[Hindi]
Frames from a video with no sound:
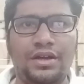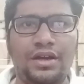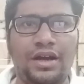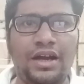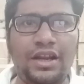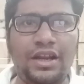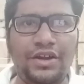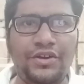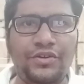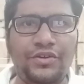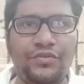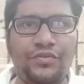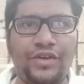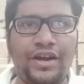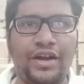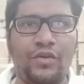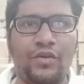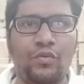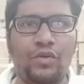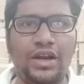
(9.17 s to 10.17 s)
हेलो यूट्यूब
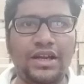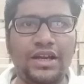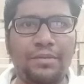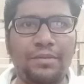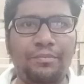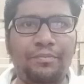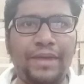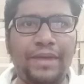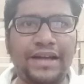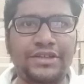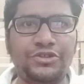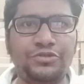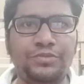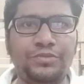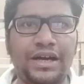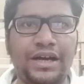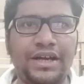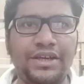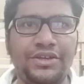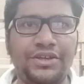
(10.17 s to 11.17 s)
फ्रेंड वेलकम बैक टू
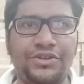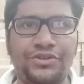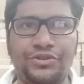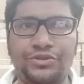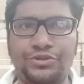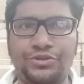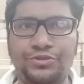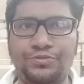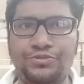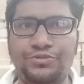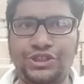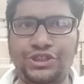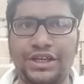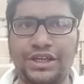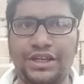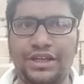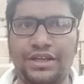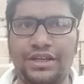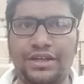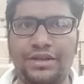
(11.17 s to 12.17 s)
माय यूट्यूब
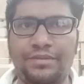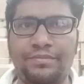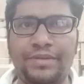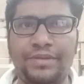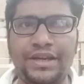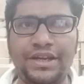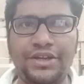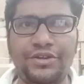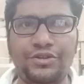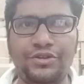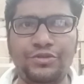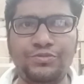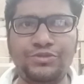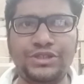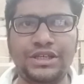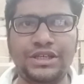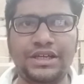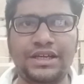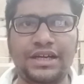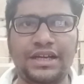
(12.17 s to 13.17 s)
चैनल मेरे यूट्यूब
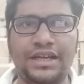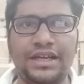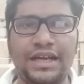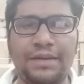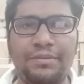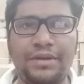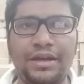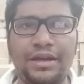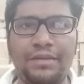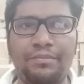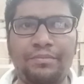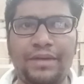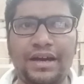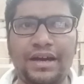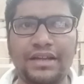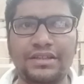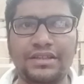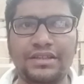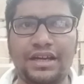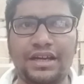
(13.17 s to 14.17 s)
चैनल का नाम है
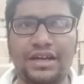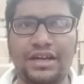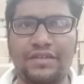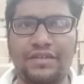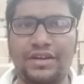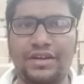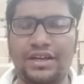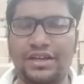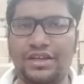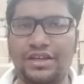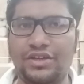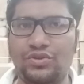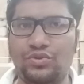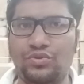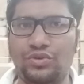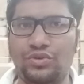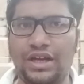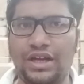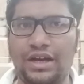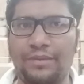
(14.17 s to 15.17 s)
पार्थ लकड़ा वाला की
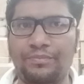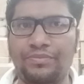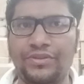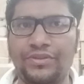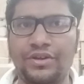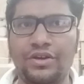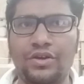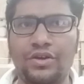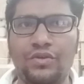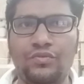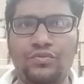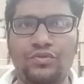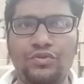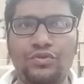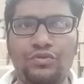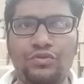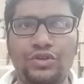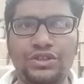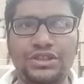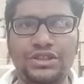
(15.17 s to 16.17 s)
दुनिया फुल
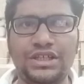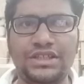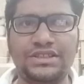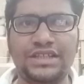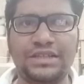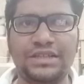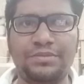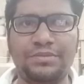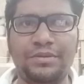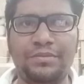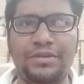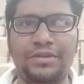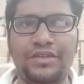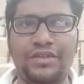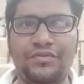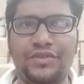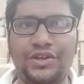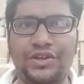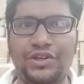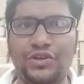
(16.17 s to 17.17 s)
वॉच के साथ में मेरे
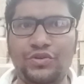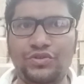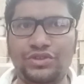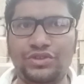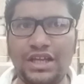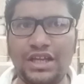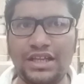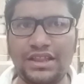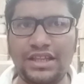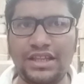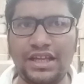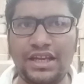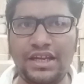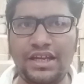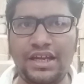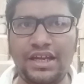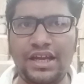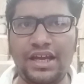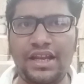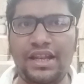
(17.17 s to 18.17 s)
वीडियो देखते
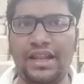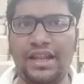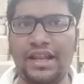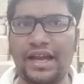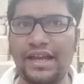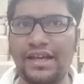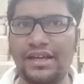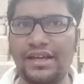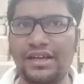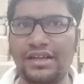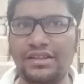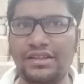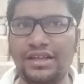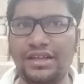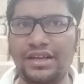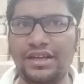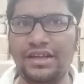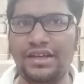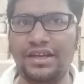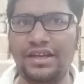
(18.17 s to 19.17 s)
रहिए लाइक करते
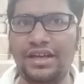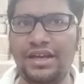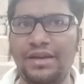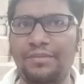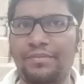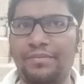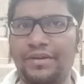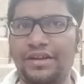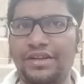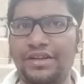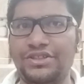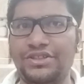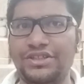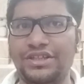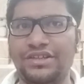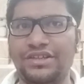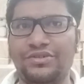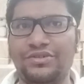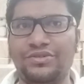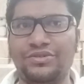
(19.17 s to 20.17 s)
रहिए मेरे
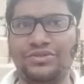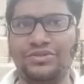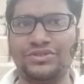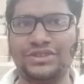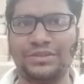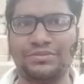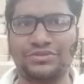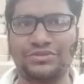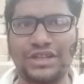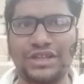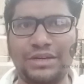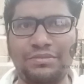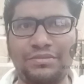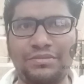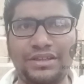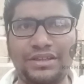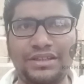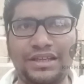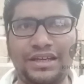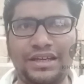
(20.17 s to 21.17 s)
चैनल को सब्सक्राइब
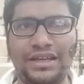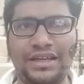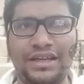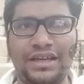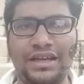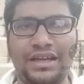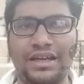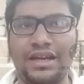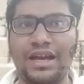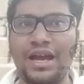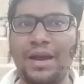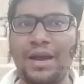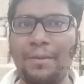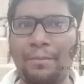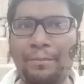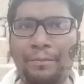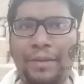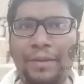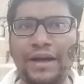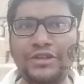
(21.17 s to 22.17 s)
करते रहिए
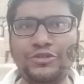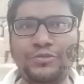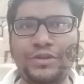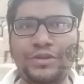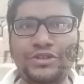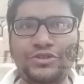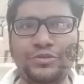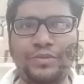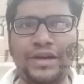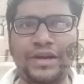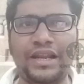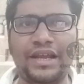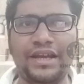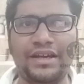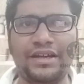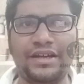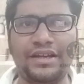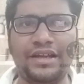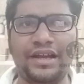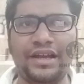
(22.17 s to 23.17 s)
बाजू में जो बेल
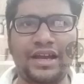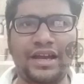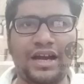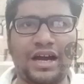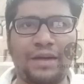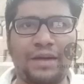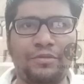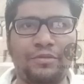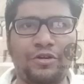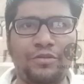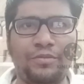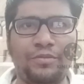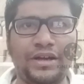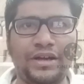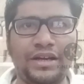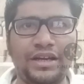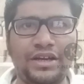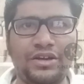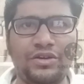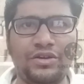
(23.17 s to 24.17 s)
आइकन है आप ऑल पे
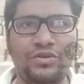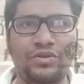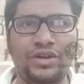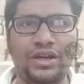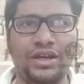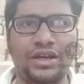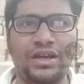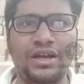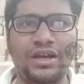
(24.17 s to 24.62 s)
क्लिक करोगे